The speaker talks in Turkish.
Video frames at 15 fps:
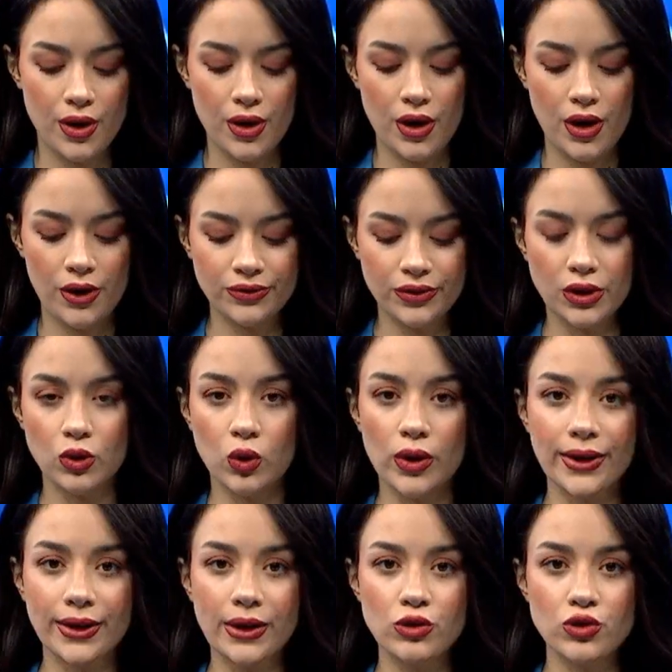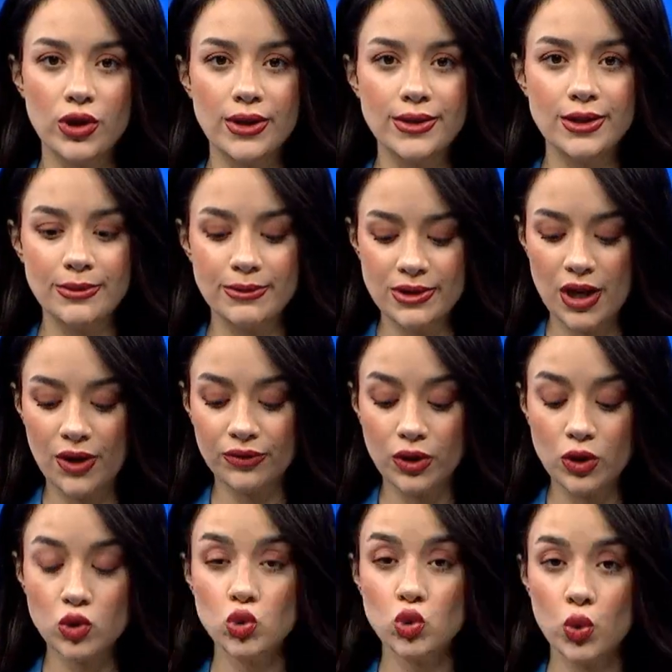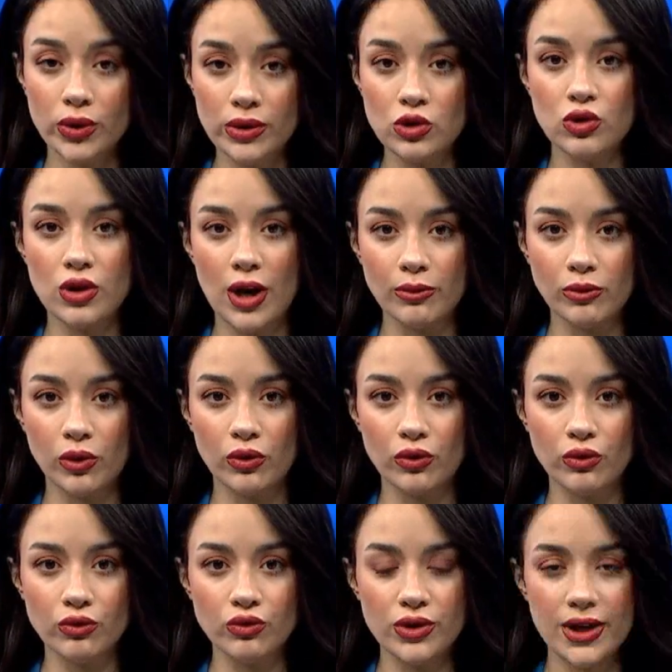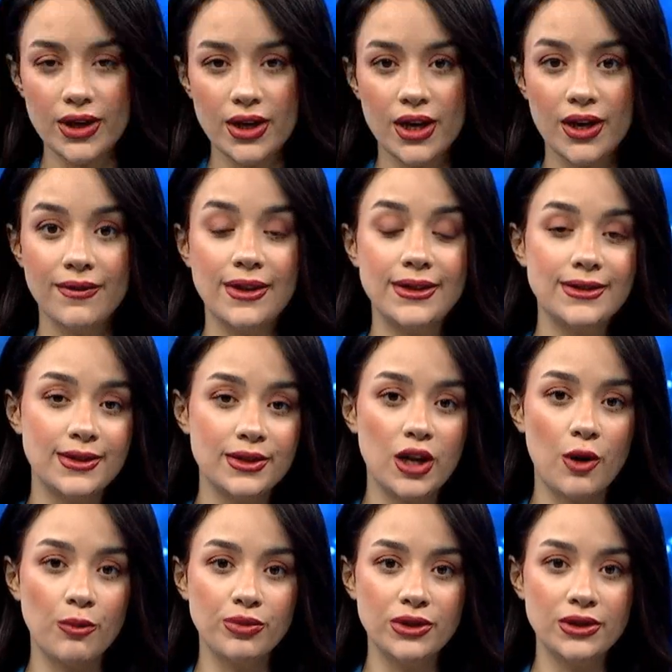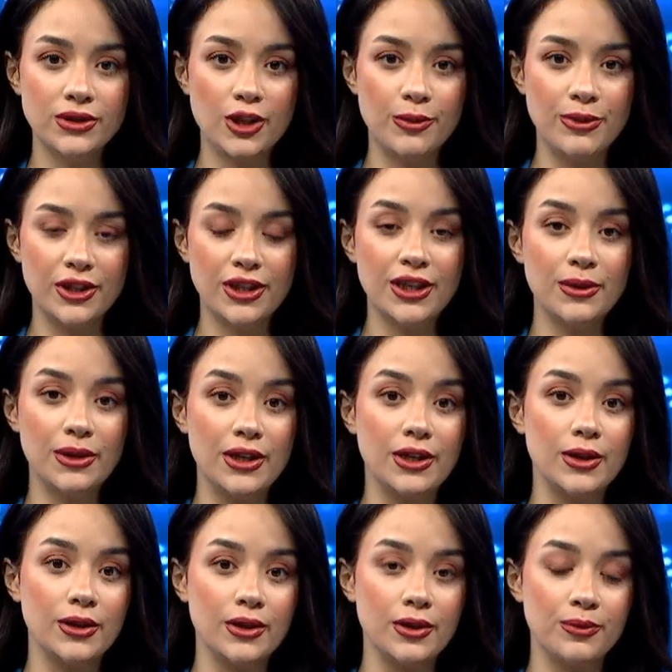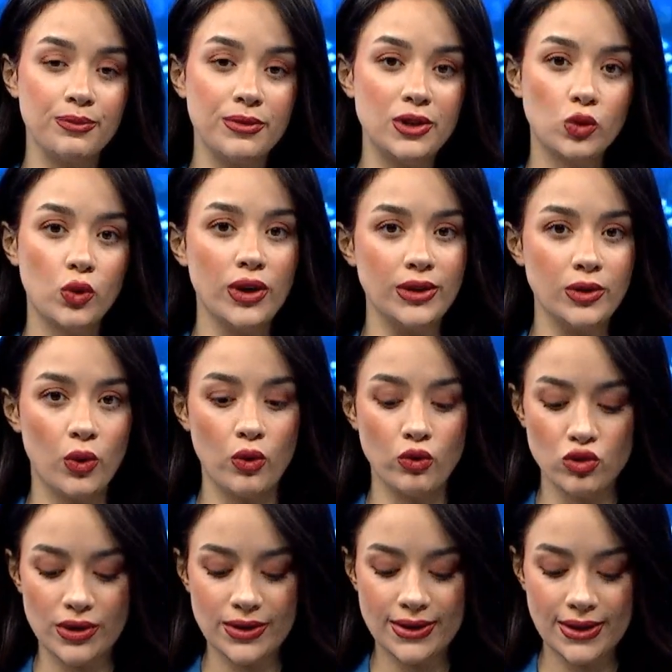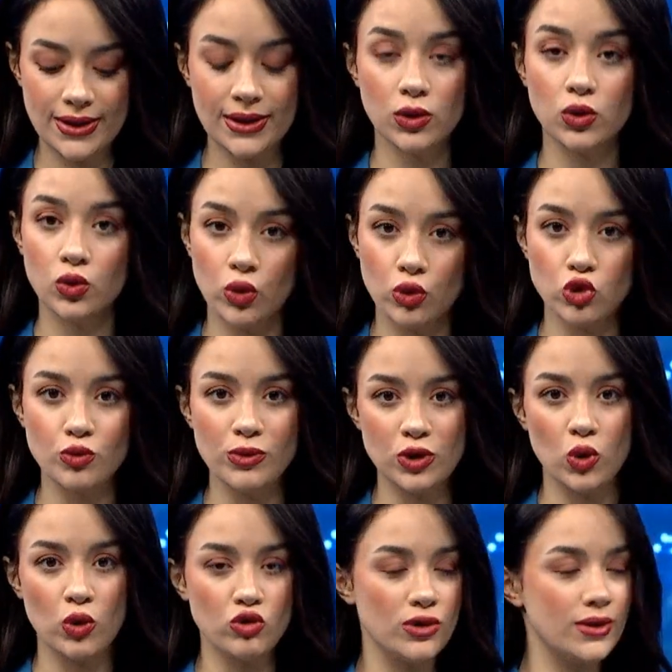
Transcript: Haftalık olarak incelediğimiz haftanın son işlem gününde ve Trump'ın tabii ki e, Bitcoin öncesi, görüşmesi öncesi.